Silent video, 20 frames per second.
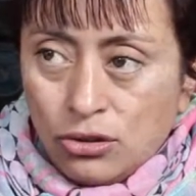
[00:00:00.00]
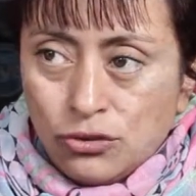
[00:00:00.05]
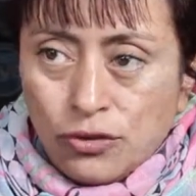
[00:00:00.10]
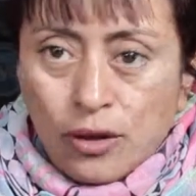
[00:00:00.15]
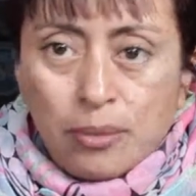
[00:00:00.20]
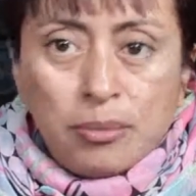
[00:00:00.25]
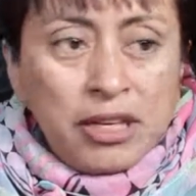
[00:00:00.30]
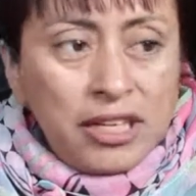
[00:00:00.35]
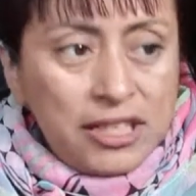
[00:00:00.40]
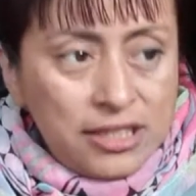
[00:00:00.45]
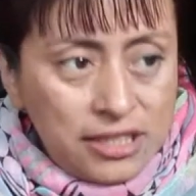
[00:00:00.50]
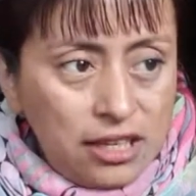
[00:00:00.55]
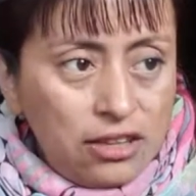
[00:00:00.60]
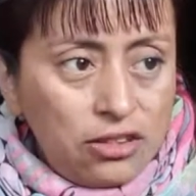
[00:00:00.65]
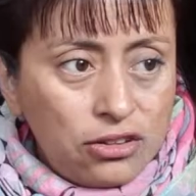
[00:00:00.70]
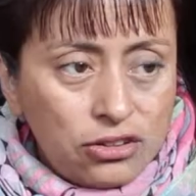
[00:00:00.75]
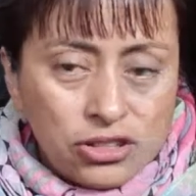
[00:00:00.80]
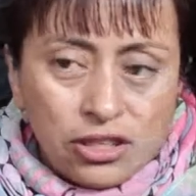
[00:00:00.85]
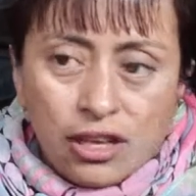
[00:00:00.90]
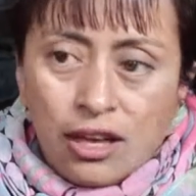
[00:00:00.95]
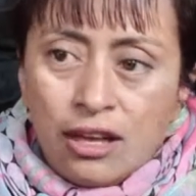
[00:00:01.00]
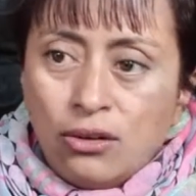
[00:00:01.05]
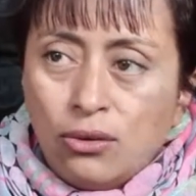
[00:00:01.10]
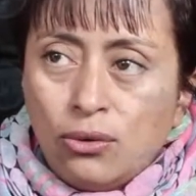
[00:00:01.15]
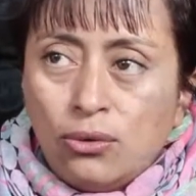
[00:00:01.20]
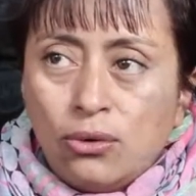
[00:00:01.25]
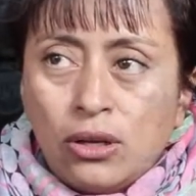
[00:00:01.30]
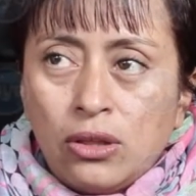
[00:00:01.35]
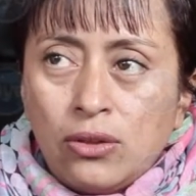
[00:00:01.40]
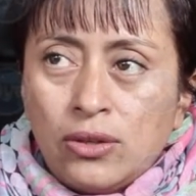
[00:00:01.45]
feminicidios que han
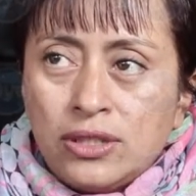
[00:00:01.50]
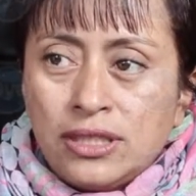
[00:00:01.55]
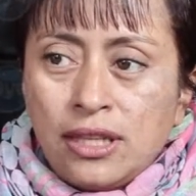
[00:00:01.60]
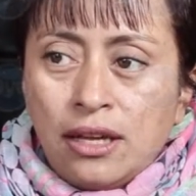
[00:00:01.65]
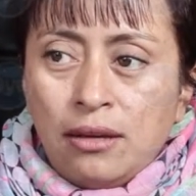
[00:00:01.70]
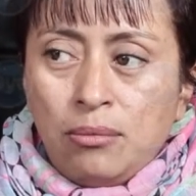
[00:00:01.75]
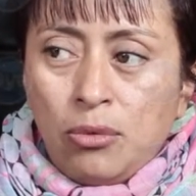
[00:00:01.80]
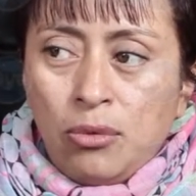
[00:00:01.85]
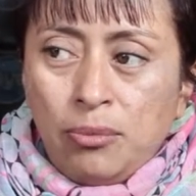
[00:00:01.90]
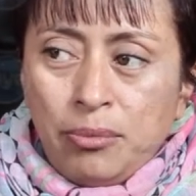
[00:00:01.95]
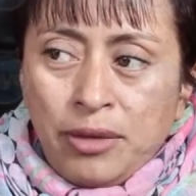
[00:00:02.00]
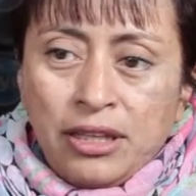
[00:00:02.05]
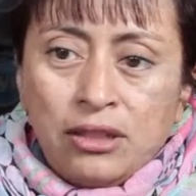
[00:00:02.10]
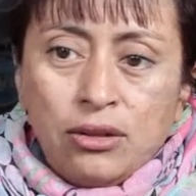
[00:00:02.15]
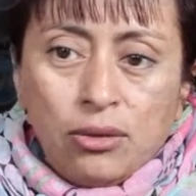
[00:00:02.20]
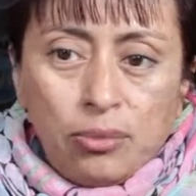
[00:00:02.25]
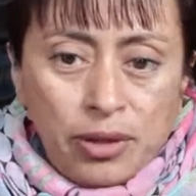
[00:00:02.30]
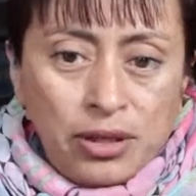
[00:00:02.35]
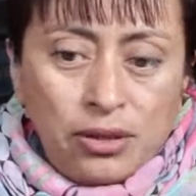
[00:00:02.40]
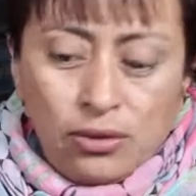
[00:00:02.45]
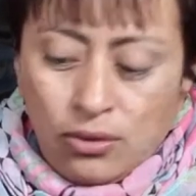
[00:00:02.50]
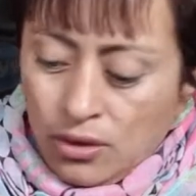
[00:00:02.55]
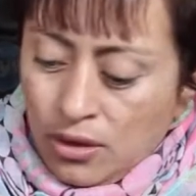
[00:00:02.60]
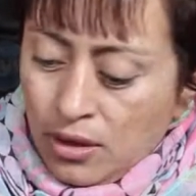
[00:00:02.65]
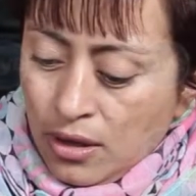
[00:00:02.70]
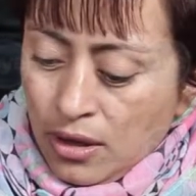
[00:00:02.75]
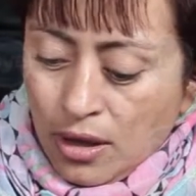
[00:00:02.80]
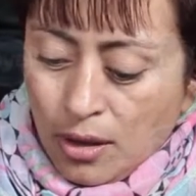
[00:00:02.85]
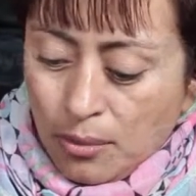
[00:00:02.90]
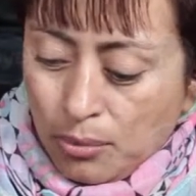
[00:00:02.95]
ocurrido hasta el momento, bueno,
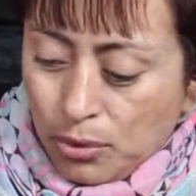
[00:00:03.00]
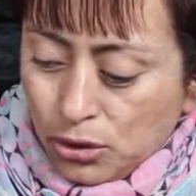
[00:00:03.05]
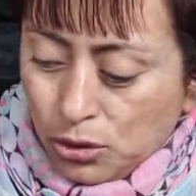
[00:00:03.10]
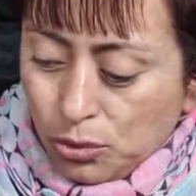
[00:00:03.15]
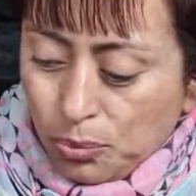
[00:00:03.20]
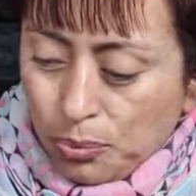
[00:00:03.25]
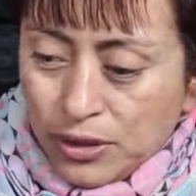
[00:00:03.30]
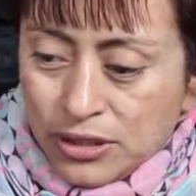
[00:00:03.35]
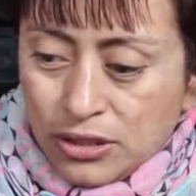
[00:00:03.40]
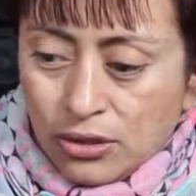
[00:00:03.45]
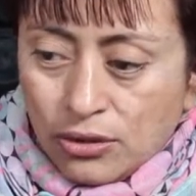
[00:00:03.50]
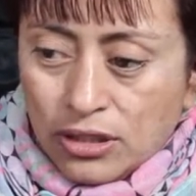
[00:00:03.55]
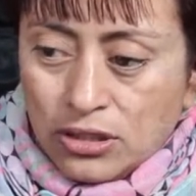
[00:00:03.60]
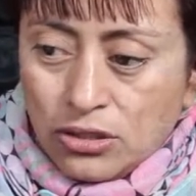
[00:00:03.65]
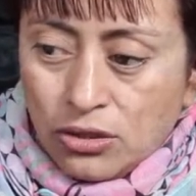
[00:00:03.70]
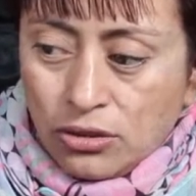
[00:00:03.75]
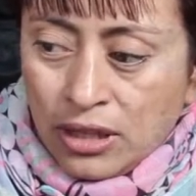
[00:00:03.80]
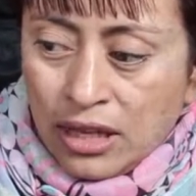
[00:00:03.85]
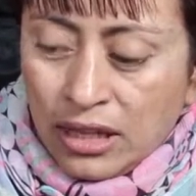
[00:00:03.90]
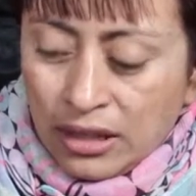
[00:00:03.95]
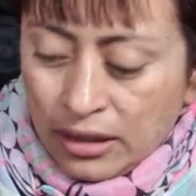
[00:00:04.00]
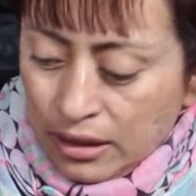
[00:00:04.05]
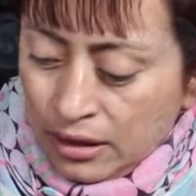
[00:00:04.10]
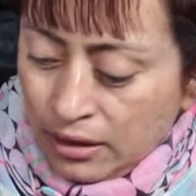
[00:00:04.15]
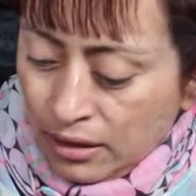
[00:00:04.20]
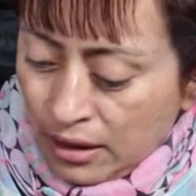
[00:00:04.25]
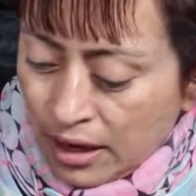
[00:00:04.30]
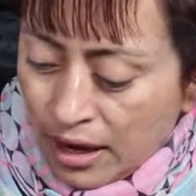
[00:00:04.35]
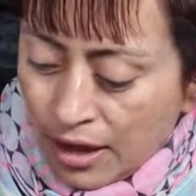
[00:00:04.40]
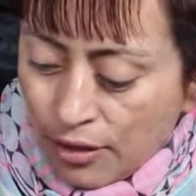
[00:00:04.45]
por supuesto que son el
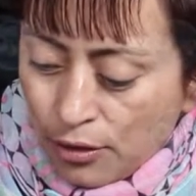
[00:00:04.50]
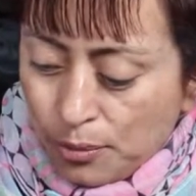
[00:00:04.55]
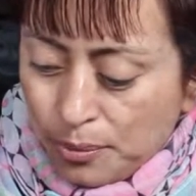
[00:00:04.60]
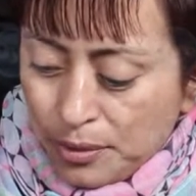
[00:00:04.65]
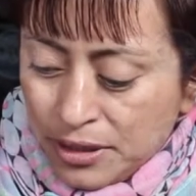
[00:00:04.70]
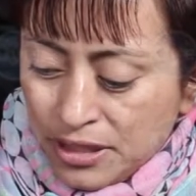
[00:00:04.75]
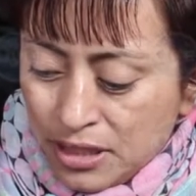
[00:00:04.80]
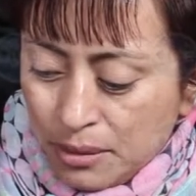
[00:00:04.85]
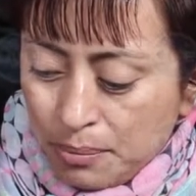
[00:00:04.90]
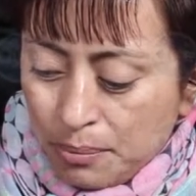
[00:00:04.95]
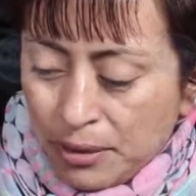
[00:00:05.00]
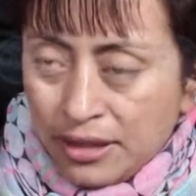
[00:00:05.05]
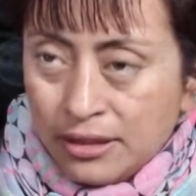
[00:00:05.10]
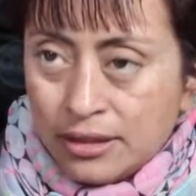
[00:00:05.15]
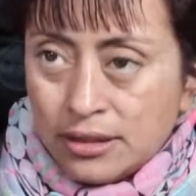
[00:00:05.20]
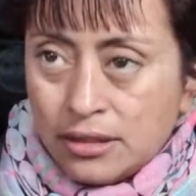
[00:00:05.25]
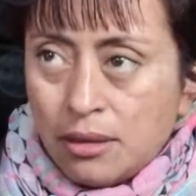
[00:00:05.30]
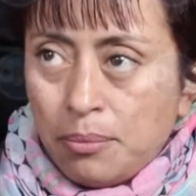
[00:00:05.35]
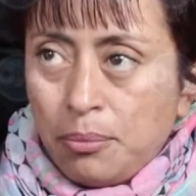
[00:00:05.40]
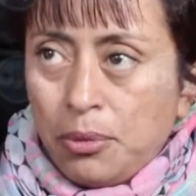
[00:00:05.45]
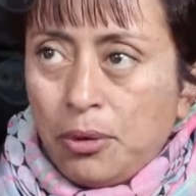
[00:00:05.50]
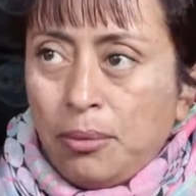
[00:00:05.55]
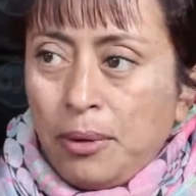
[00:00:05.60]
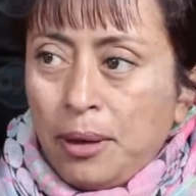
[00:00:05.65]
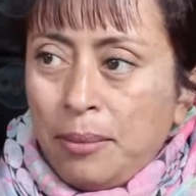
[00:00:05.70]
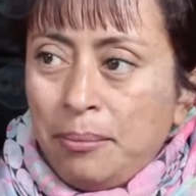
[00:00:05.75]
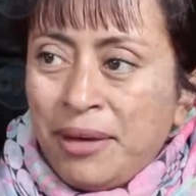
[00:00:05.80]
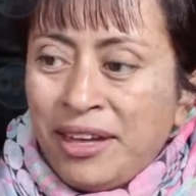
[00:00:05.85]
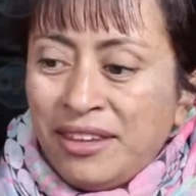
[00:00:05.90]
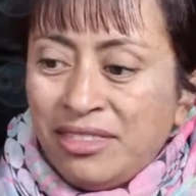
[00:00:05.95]
indicador principal de esta
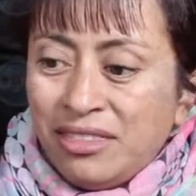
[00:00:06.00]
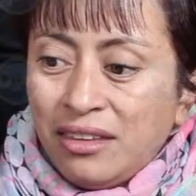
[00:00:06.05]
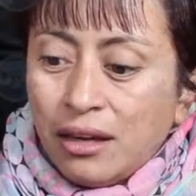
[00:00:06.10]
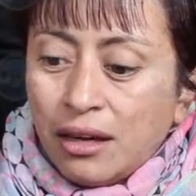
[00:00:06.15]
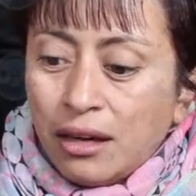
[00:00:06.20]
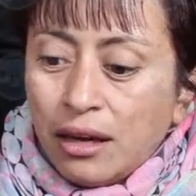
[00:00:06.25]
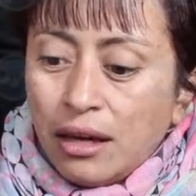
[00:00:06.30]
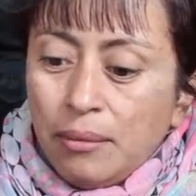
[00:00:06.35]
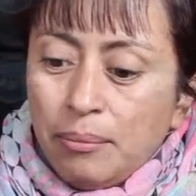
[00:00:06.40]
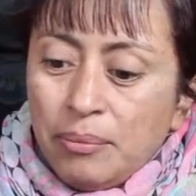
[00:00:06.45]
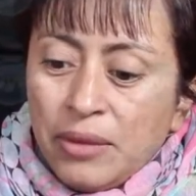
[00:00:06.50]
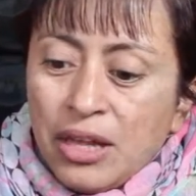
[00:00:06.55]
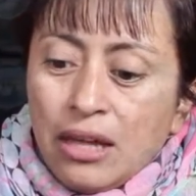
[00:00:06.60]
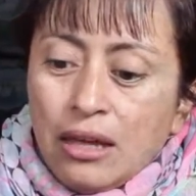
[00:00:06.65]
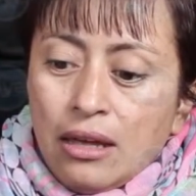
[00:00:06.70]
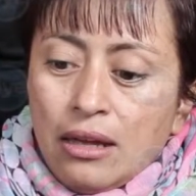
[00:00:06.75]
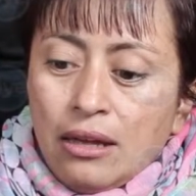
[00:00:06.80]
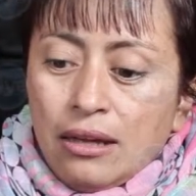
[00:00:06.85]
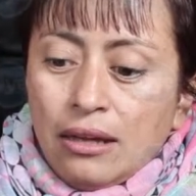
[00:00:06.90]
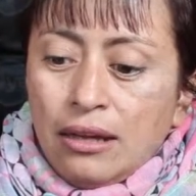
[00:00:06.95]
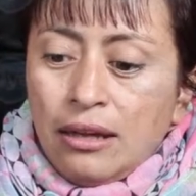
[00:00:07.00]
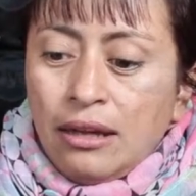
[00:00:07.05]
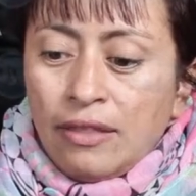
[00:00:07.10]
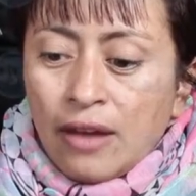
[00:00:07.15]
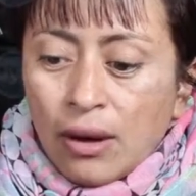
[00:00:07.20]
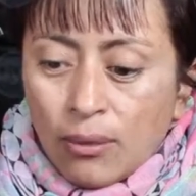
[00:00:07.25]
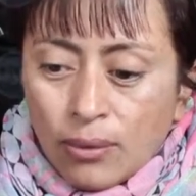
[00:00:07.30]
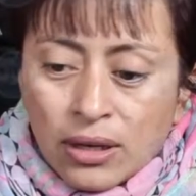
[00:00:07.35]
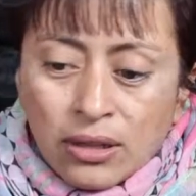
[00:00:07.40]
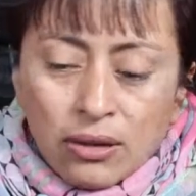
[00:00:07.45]
problemática y
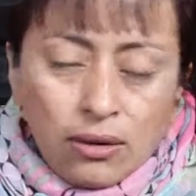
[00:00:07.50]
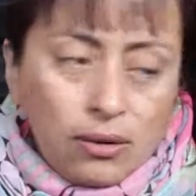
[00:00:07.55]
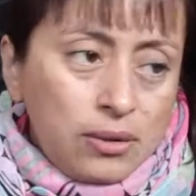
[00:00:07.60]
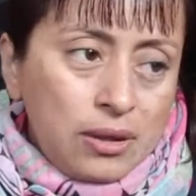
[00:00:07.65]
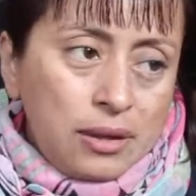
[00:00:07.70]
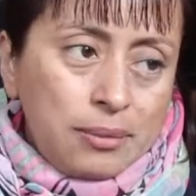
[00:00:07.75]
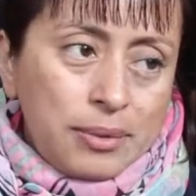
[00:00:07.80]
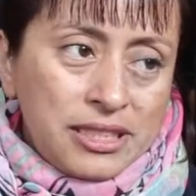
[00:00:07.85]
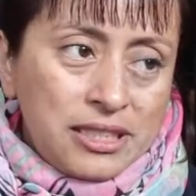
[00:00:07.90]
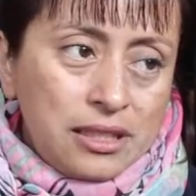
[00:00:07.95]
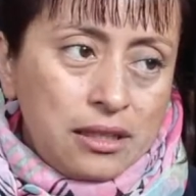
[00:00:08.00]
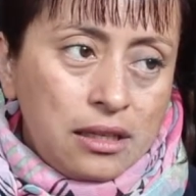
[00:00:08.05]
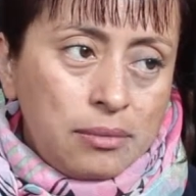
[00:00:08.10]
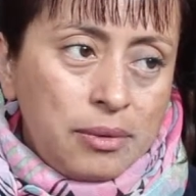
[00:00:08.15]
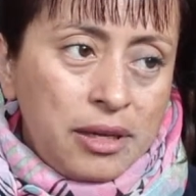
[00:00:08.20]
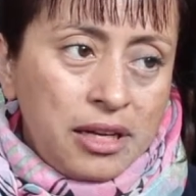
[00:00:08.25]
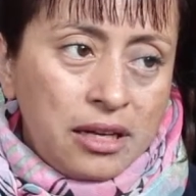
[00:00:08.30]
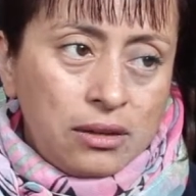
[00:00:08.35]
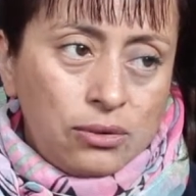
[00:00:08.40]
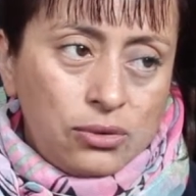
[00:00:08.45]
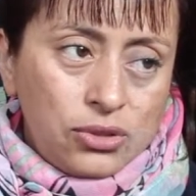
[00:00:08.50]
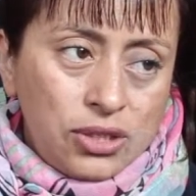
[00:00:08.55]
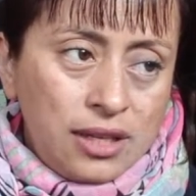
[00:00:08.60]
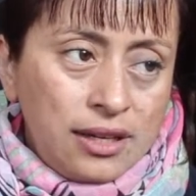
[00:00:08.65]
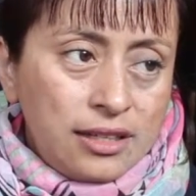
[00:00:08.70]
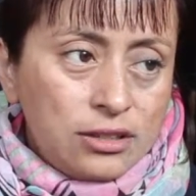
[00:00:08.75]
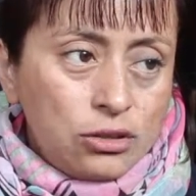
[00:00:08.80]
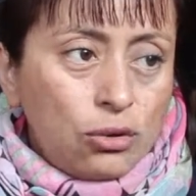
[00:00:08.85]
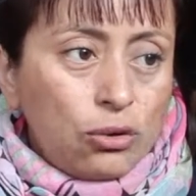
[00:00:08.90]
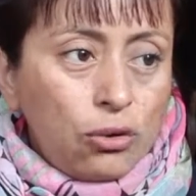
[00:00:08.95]
de acuerdo a la Universidad
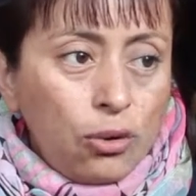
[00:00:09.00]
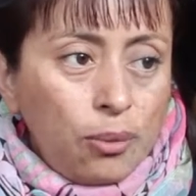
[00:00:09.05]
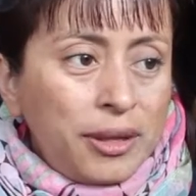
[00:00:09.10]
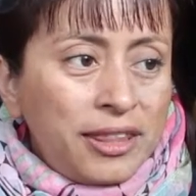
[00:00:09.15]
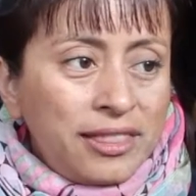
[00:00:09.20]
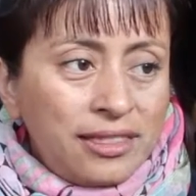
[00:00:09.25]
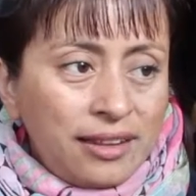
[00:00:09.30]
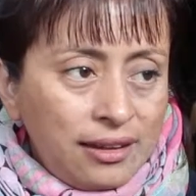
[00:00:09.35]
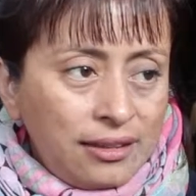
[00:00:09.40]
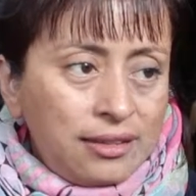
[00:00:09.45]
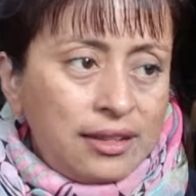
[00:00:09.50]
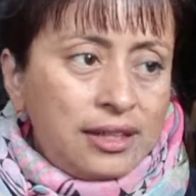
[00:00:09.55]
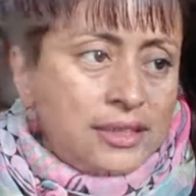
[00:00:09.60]
Veracruzana son 93.